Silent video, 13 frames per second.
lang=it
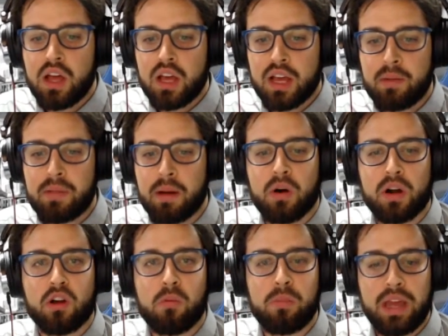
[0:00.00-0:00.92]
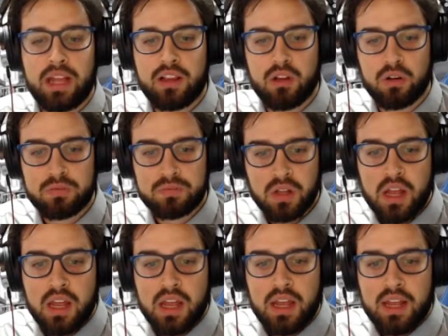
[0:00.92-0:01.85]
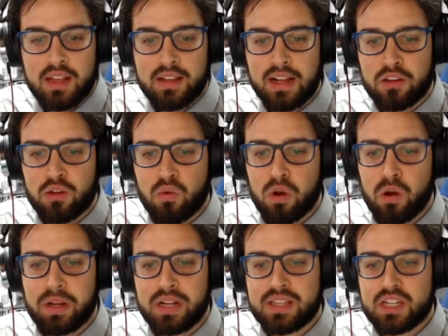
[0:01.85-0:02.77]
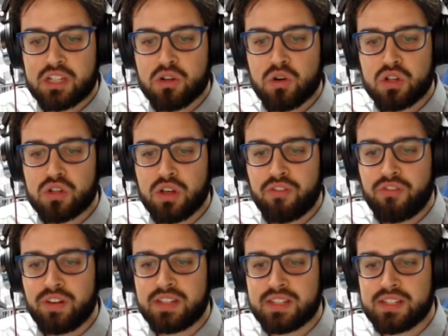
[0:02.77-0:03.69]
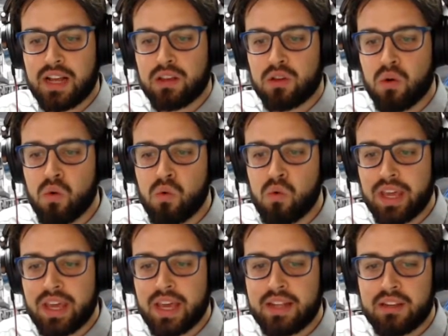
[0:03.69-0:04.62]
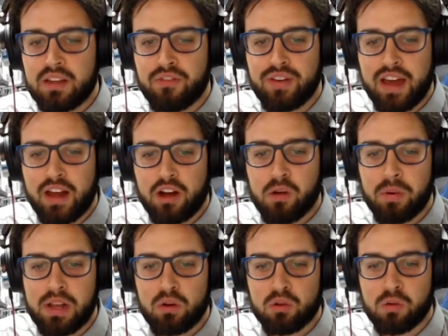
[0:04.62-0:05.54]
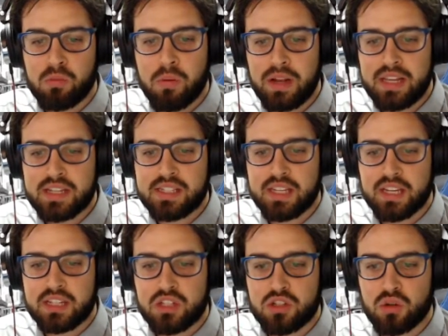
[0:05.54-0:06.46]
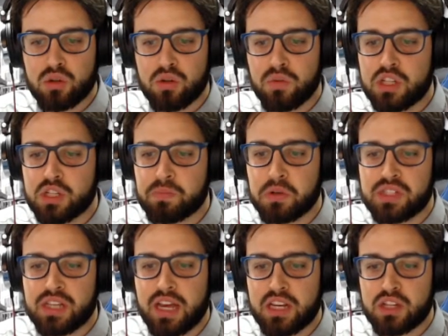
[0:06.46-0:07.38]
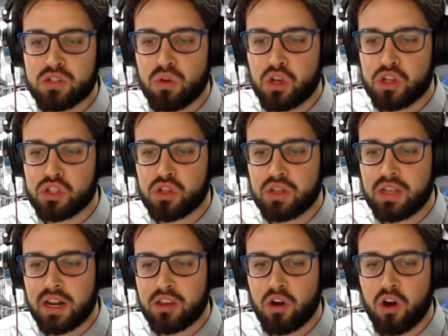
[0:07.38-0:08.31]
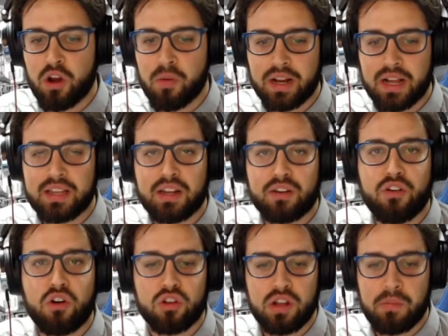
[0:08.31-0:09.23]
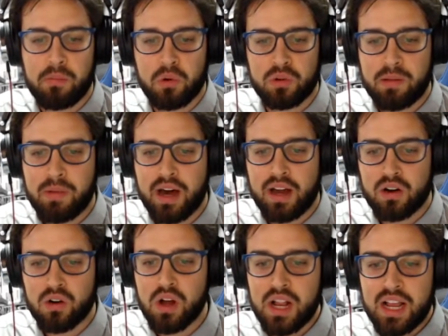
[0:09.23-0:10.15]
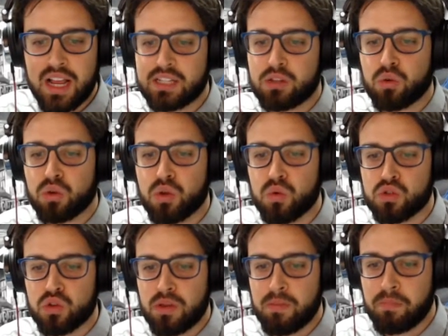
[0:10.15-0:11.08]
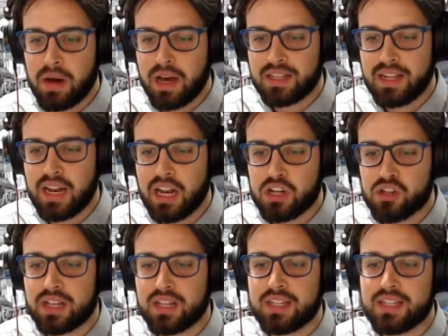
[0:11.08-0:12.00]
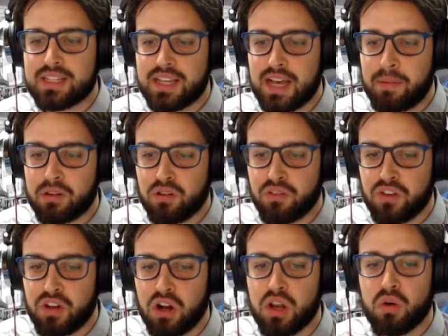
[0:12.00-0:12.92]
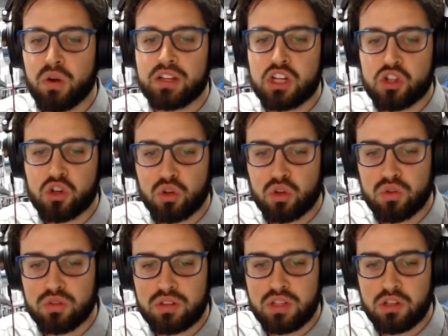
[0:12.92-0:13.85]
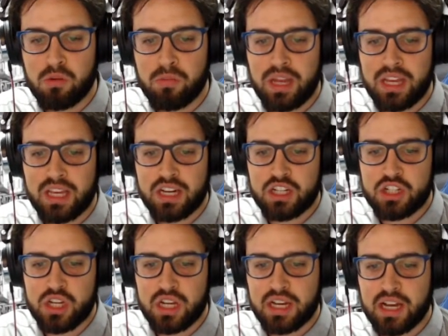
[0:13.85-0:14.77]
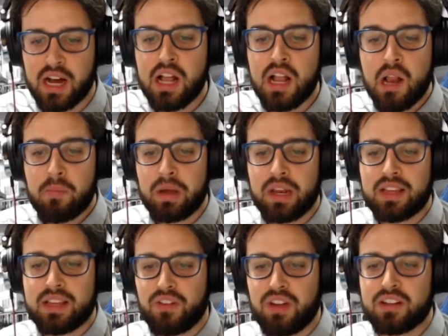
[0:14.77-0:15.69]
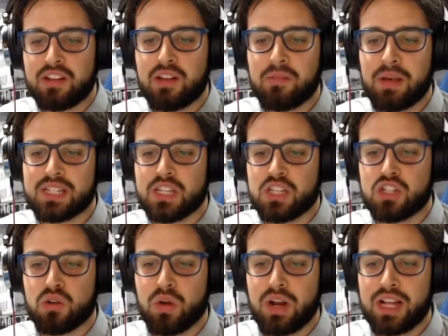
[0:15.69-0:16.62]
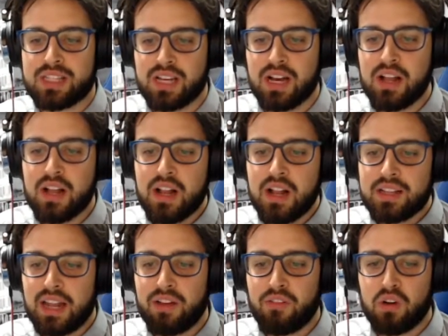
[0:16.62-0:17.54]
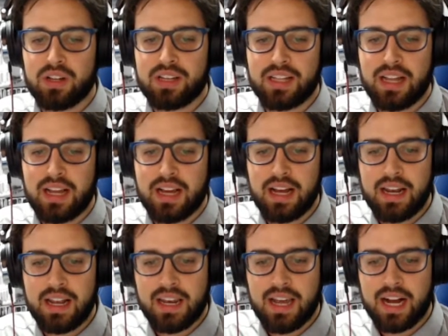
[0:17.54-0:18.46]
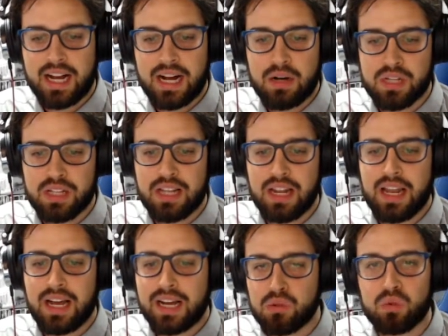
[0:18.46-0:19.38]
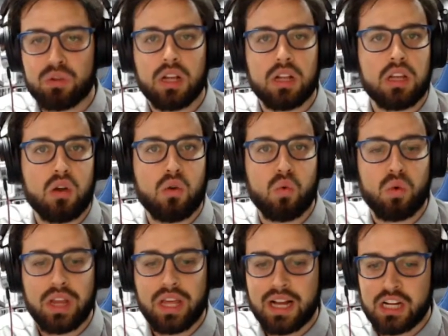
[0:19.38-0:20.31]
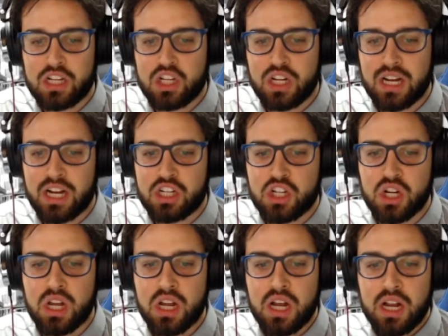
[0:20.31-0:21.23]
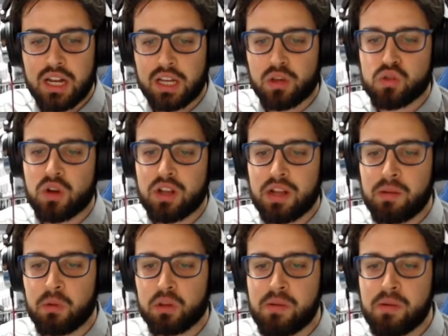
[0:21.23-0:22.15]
Cambiamo argomento. Intanto quello appena trascorso è infatti stato un weekend d'inferno per gli automobilisti che si sono dovuti spostare sul nostro territorio perché il traforo del Monte Barro è stato chiuso in parte nella giornata di sabato fino alle ore 18 di domenica circa per interventi di messa in sicurezza della volta della galleria a causa della caduta di alcuni calcinacci. La chiusura del Monte